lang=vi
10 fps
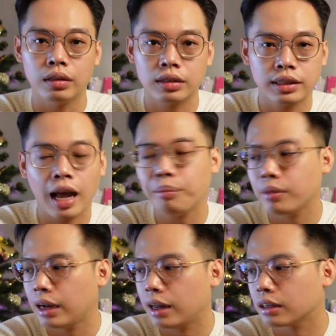uh, sáp
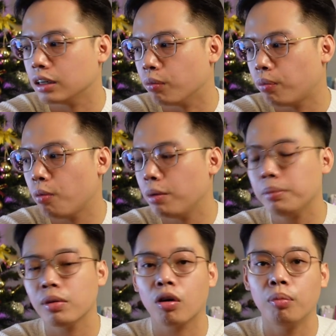hay là kiểu
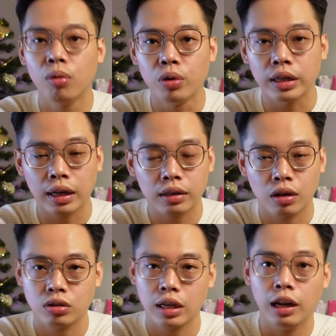pomade mà có mùi nhá
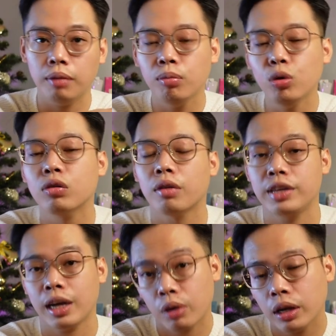nó sẽ lẫn mùi vào
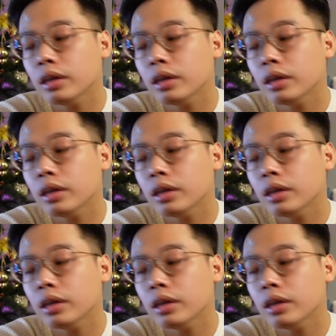với nhau đấy